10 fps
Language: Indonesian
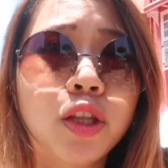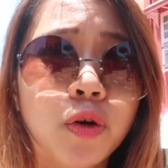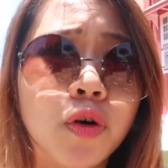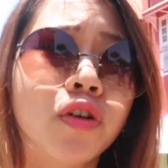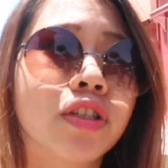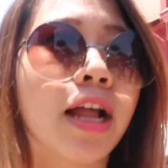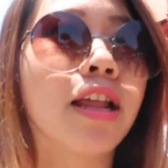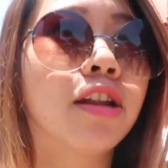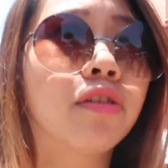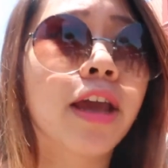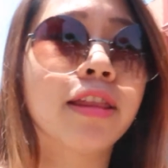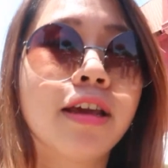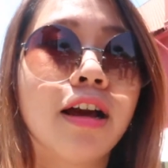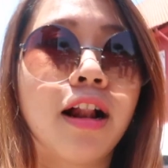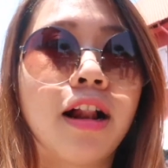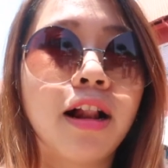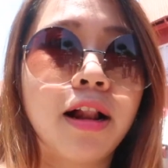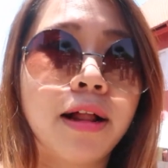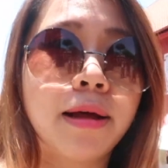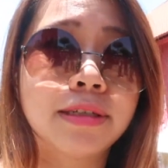terus kalian tuh kayak tinggal
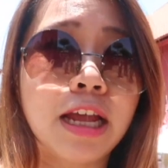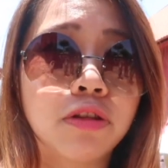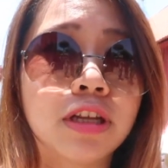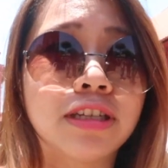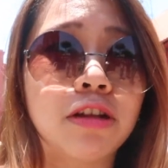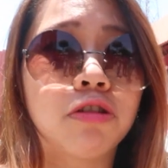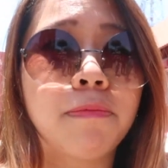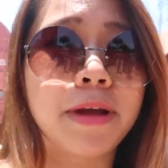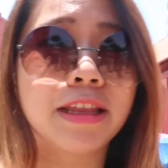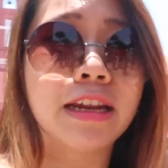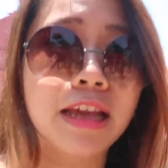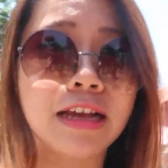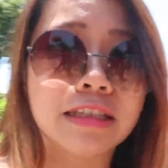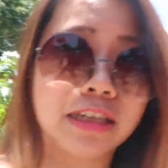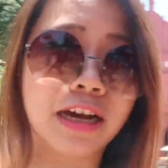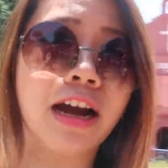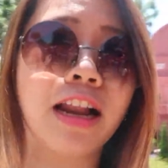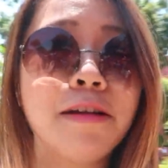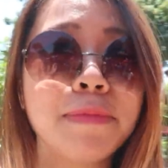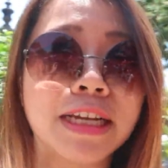satu di satu tempat ini aja
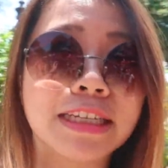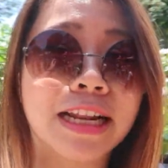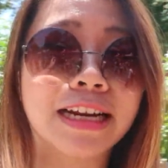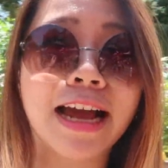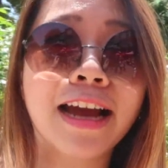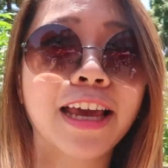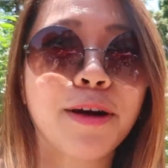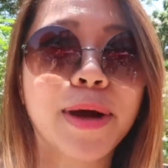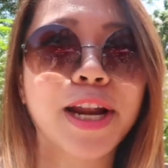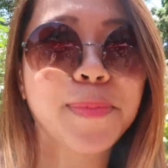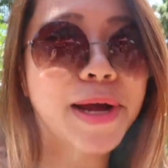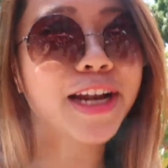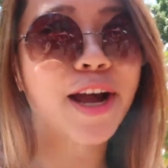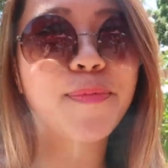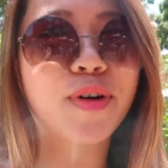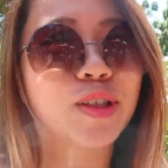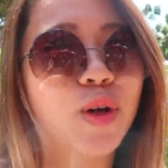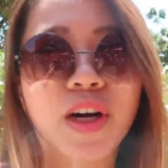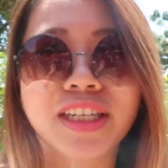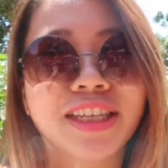kalian bisa jalan kaki kemana-mana mau ke
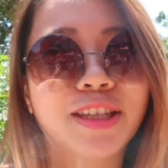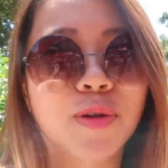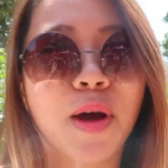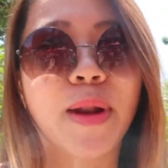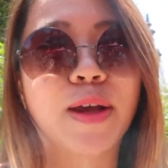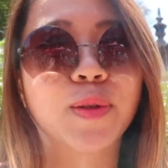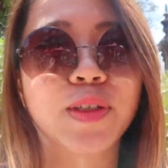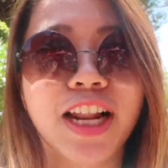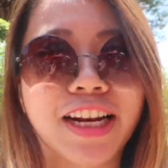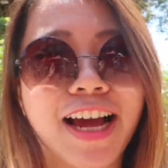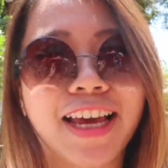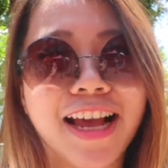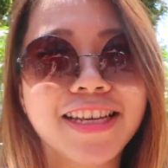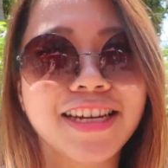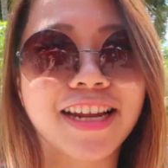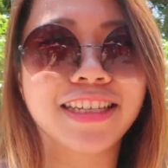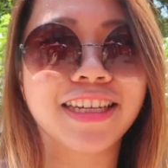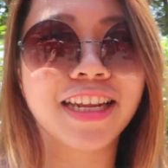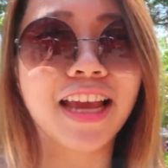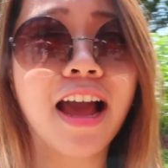Street juga langsung jalan kaki aja dari
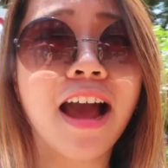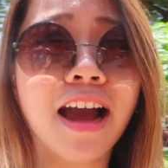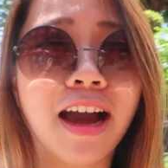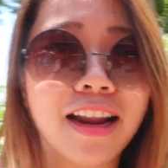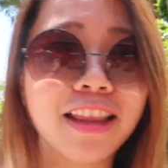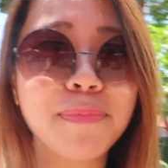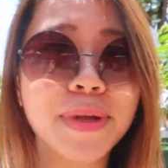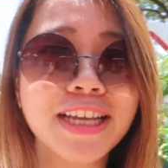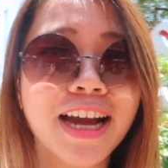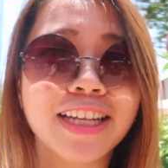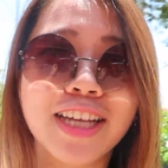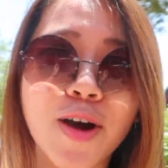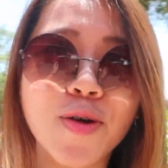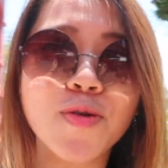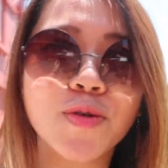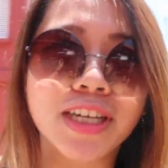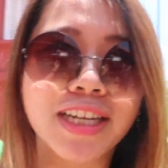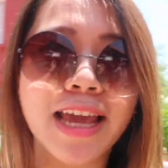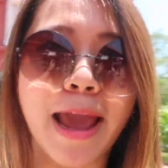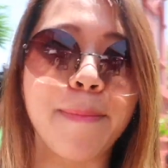sini karena tempatnya nggak jauh
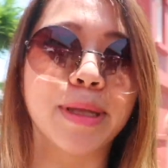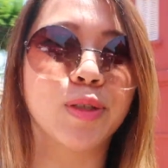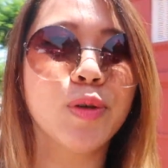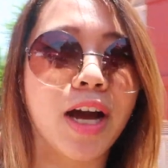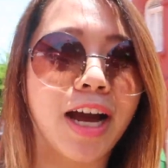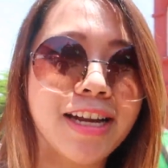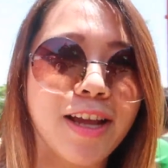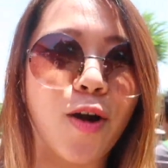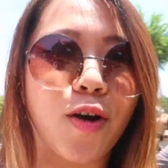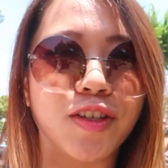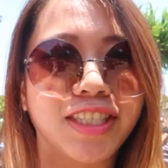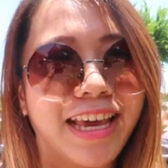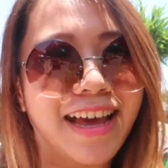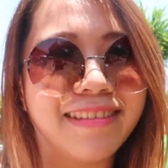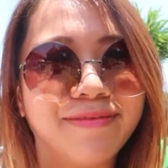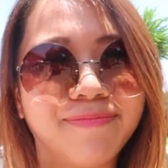jadi hemat juga kan di ongkosnya